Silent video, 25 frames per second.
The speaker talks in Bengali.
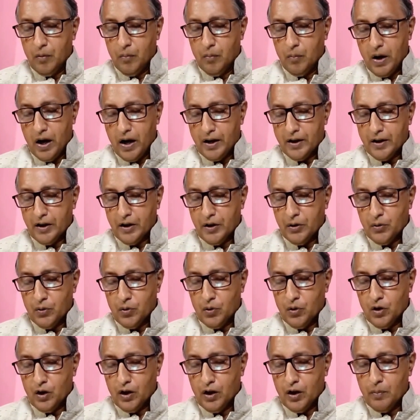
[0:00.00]
মাটি
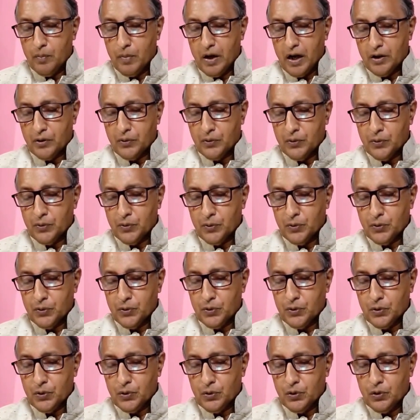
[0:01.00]
কোলে মানুষ
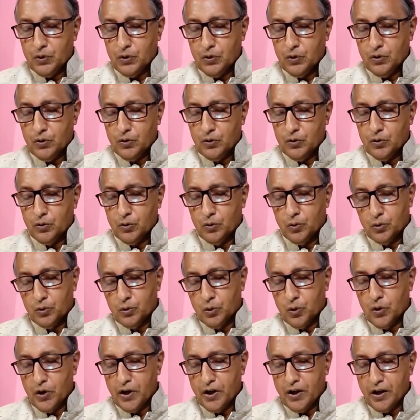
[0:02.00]

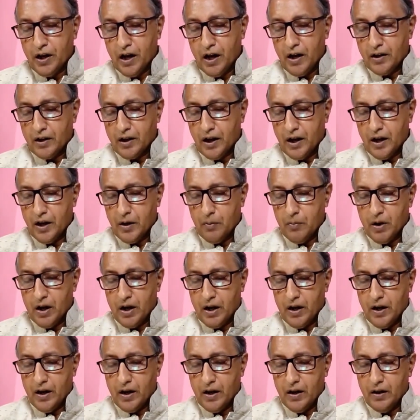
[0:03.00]
দ্রুতই কাটায়
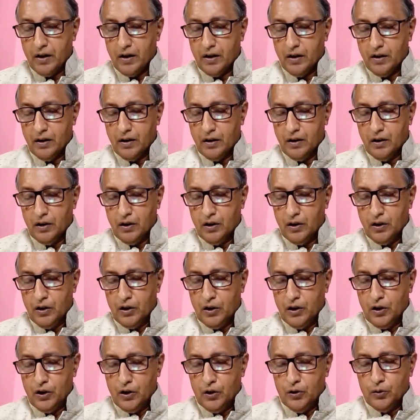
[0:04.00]
মায়া
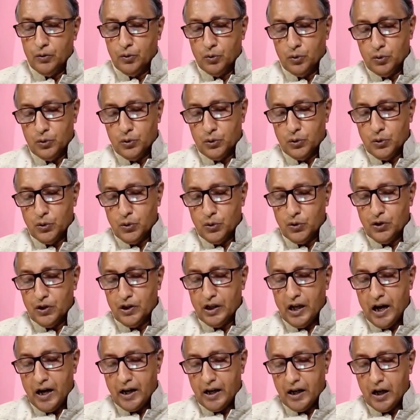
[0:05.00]
দু চোখ
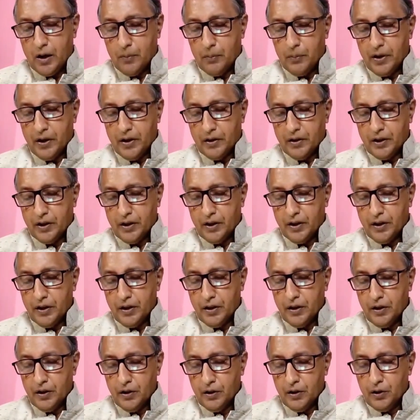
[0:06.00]
দেখা পেতে
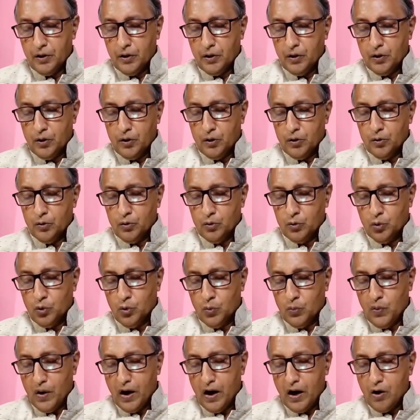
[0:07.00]

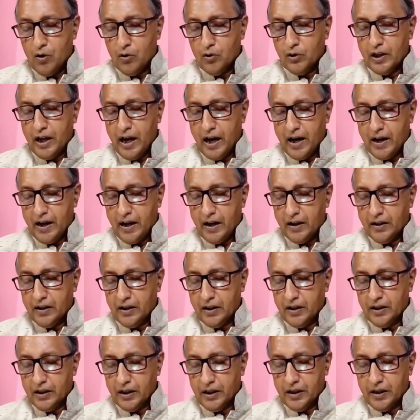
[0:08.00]
দুপাও দেখা
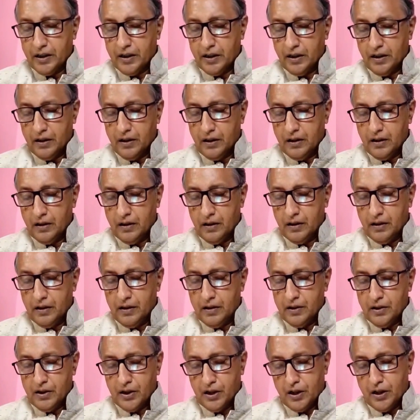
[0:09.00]
দিতে
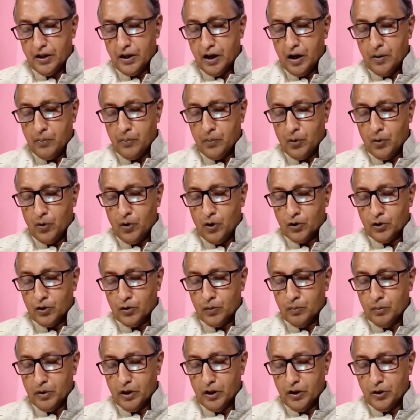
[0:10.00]
চেনা পথ
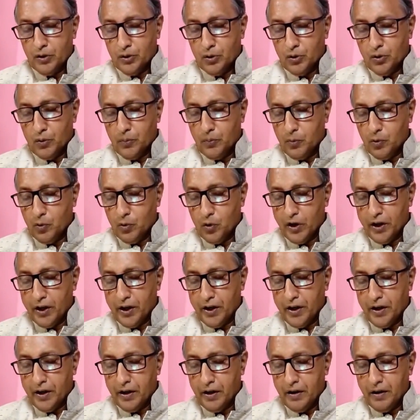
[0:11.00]
মৃত পড়ে
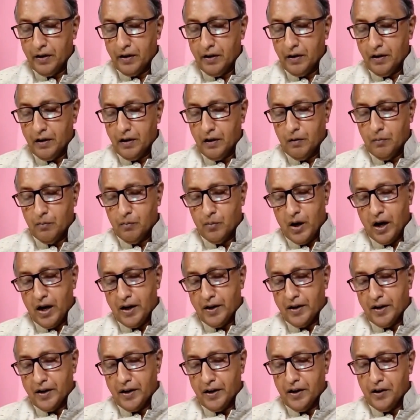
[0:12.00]

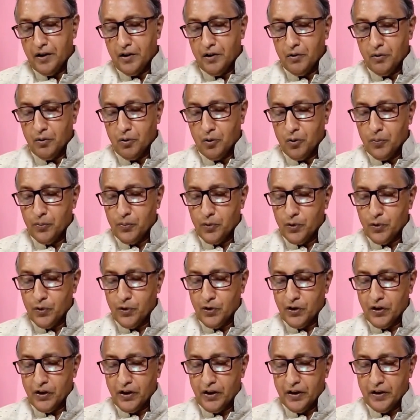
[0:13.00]
মাটির
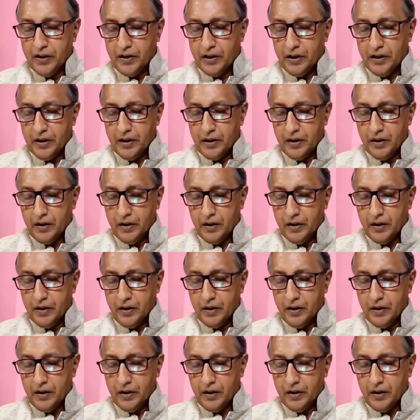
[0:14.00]
ওপরটিতে